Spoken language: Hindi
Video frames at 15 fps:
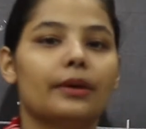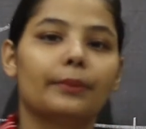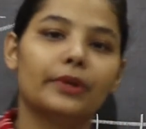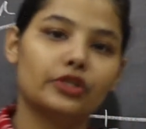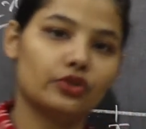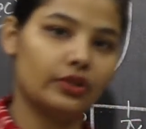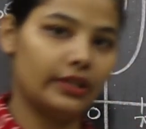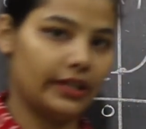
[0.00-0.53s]

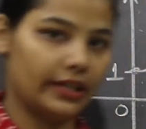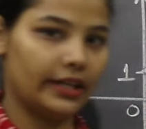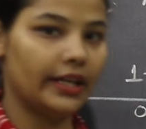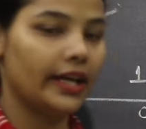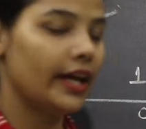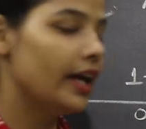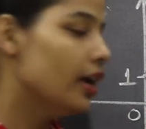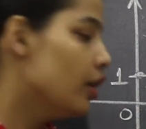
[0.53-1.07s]
हमें जो देखने
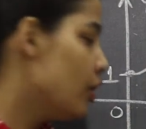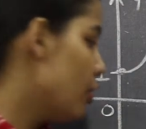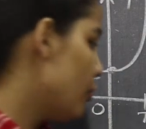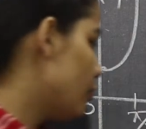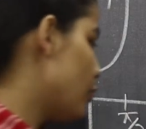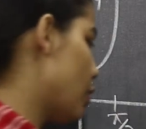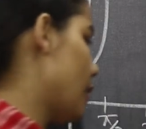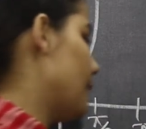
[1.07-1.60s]
हैं
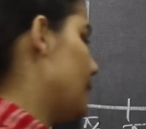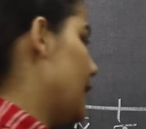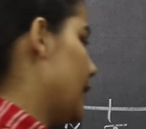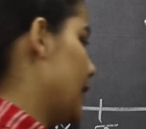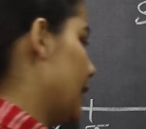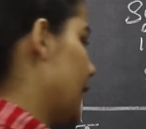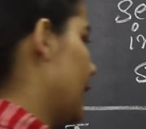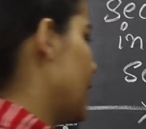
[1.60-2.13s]
वो हम
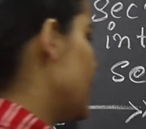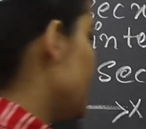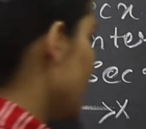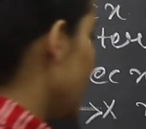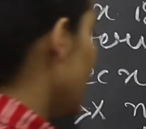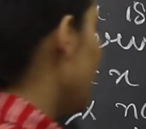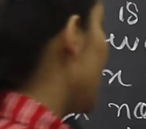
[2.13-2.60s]
देखेंगे ठीक है